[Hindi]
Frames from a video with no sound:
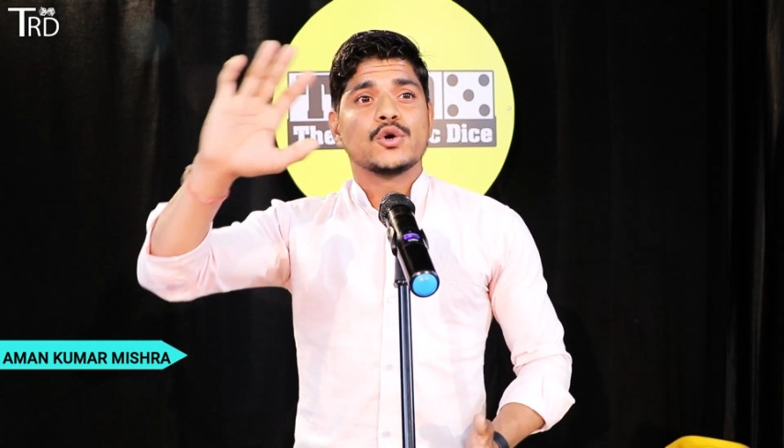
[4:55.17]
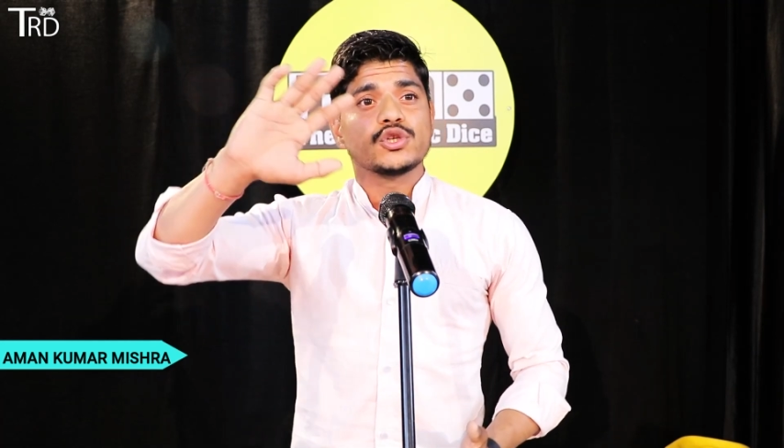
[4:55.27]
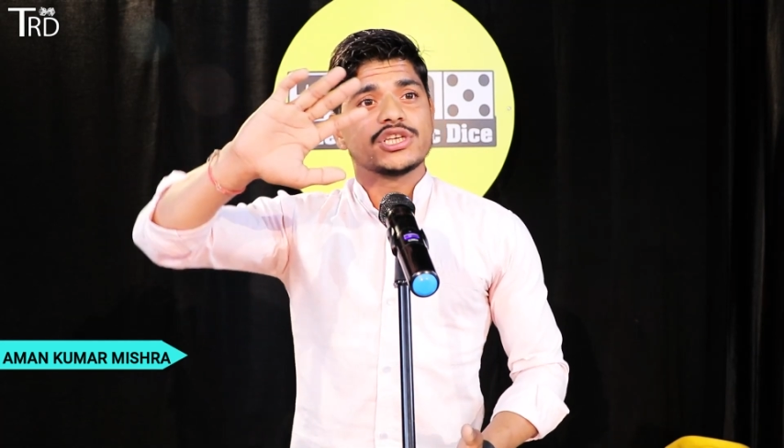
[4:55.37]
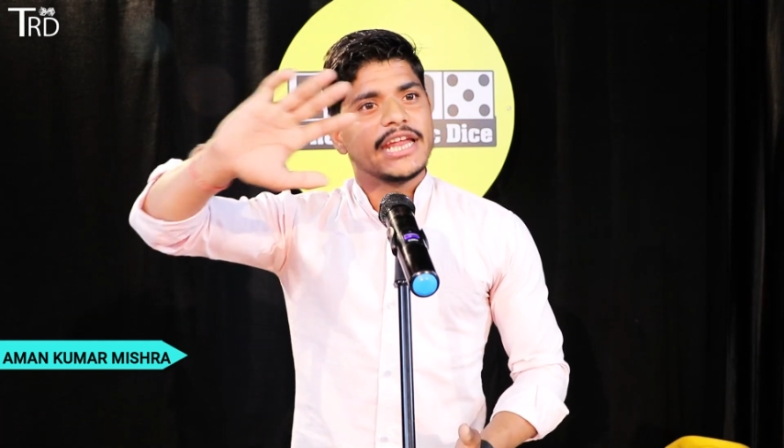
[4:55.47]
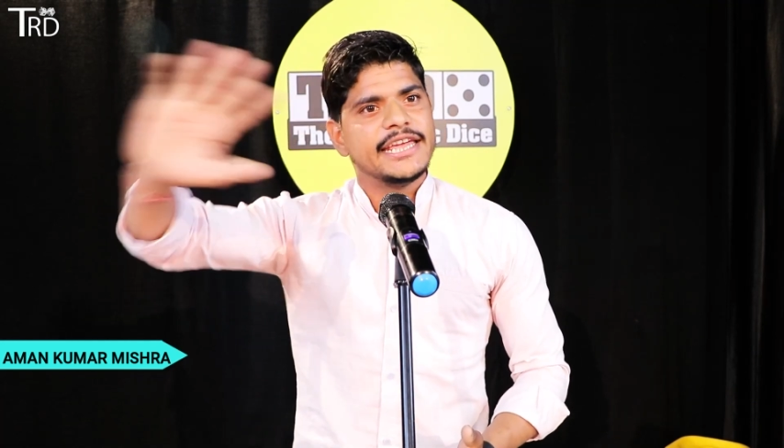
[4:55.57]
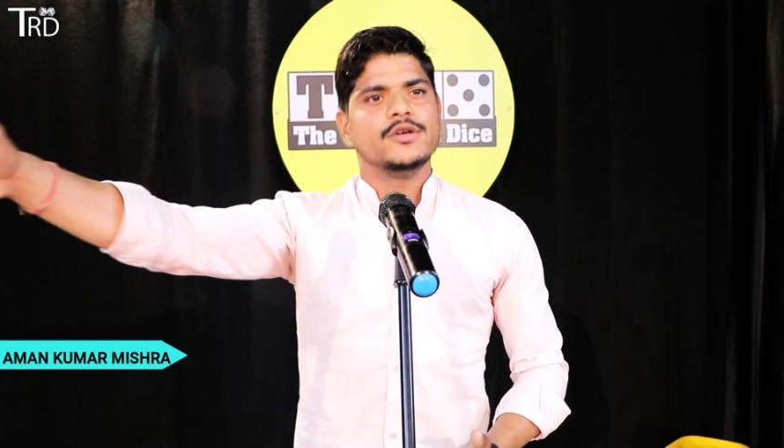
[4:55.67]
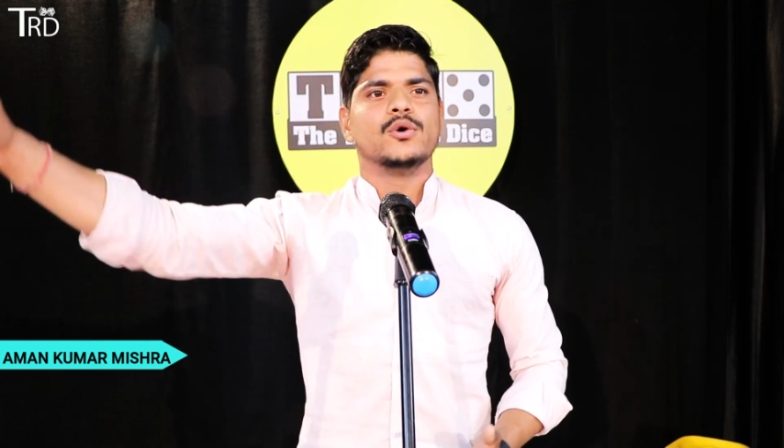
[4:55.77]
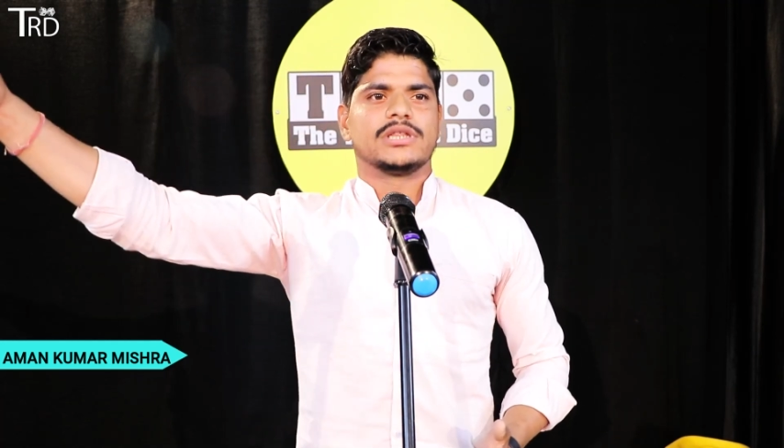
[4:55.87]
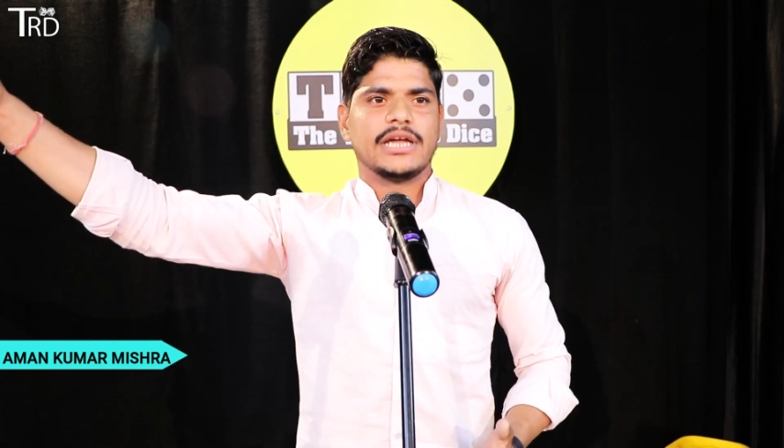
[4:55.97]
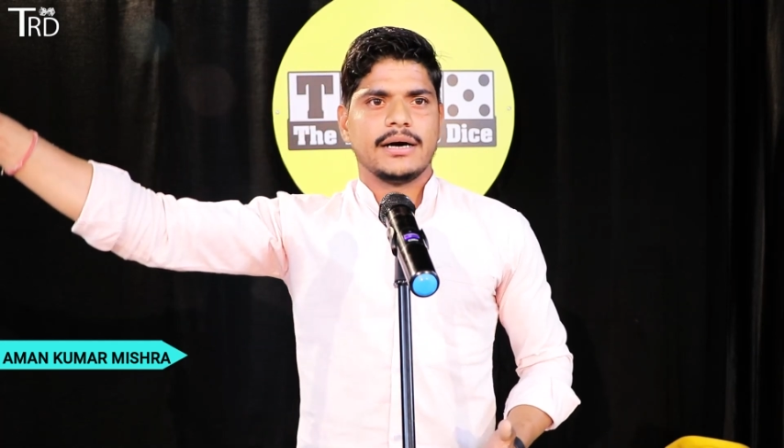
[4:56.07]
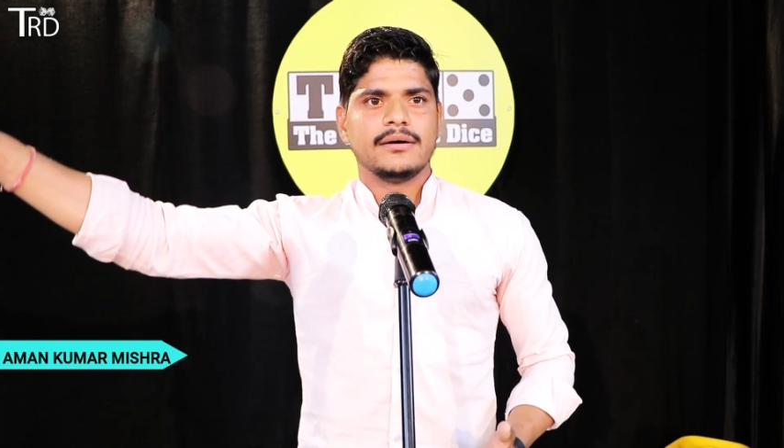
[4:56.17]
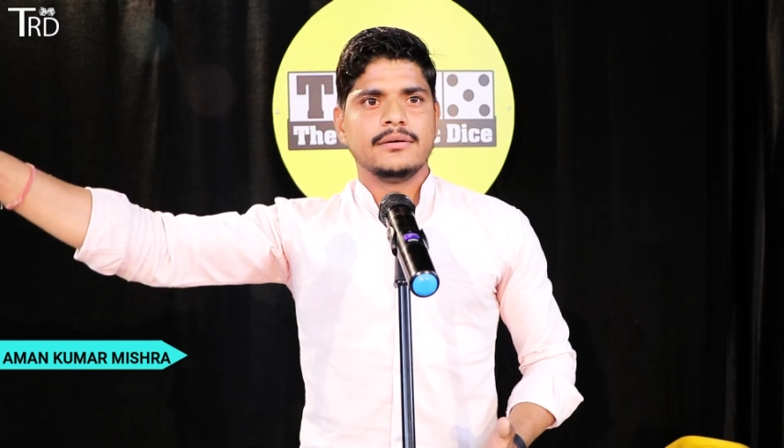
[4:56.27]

कुछ नहीं होता